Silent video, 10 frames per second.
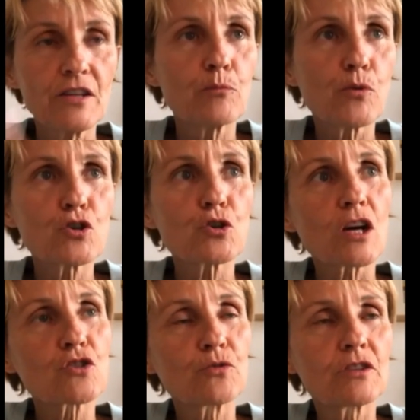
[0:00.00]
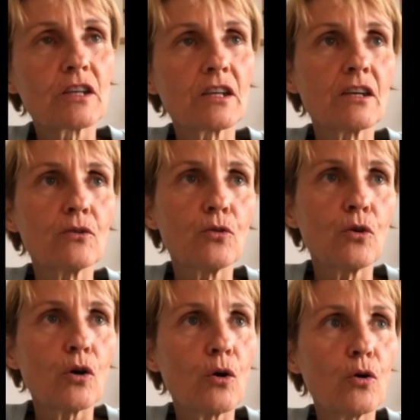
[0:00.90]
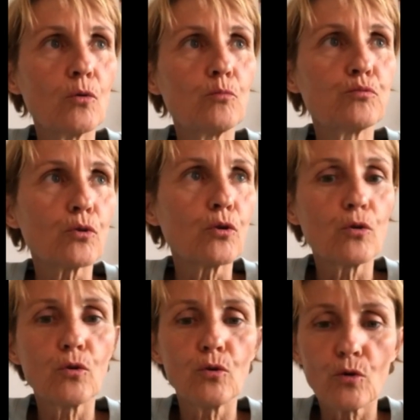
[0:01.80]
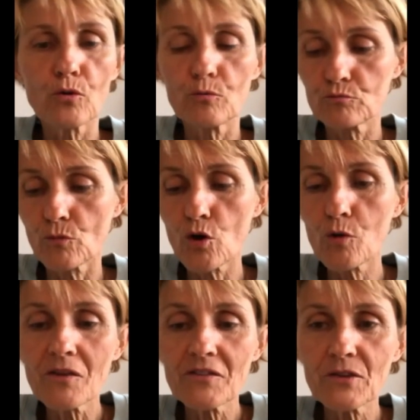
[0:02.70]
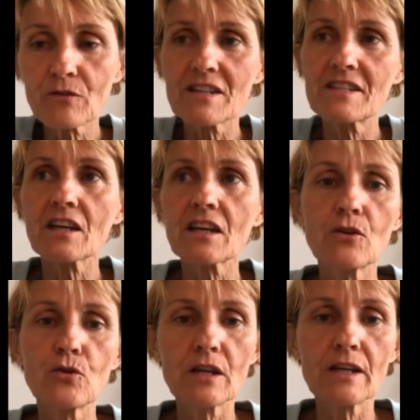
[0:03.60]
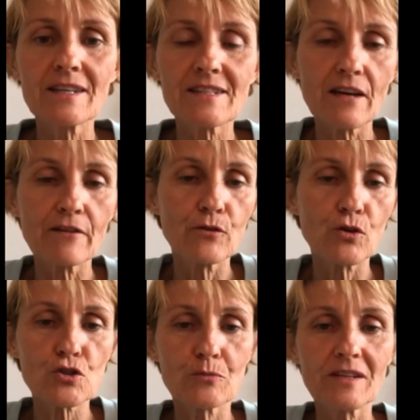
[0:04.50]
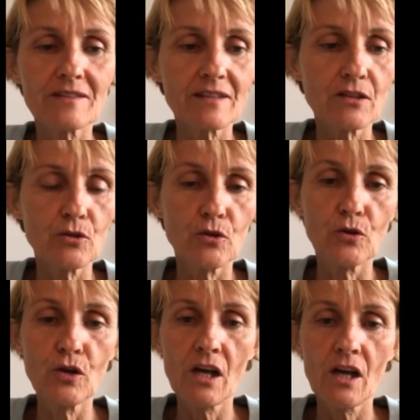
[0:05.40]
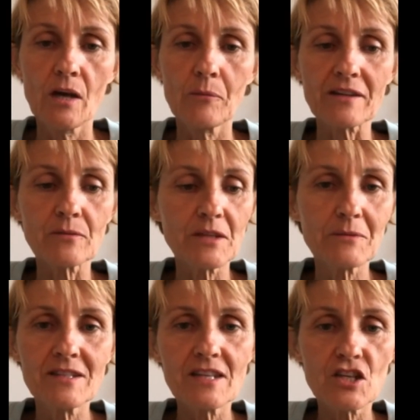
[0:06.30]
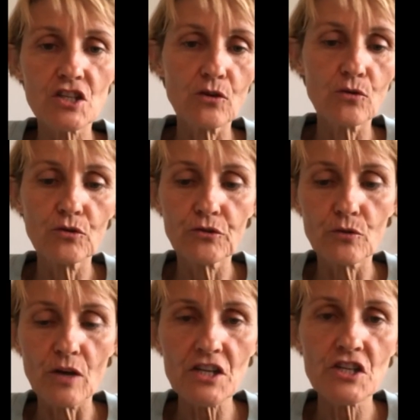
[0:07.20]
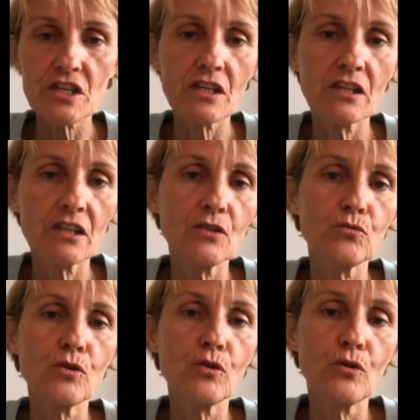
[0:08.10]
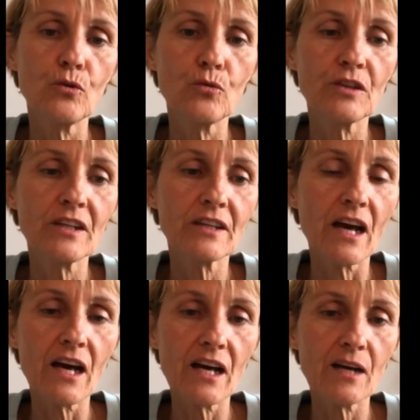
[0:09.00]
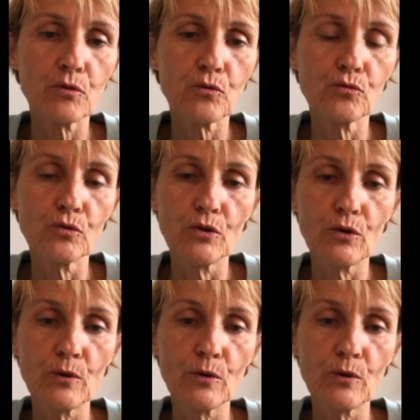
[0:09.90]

une époque, je rajoutais euh, pour augmenter, on va dire, les, saveurs, je mettais par exemple des petites échalotes hachées ou, des capres ou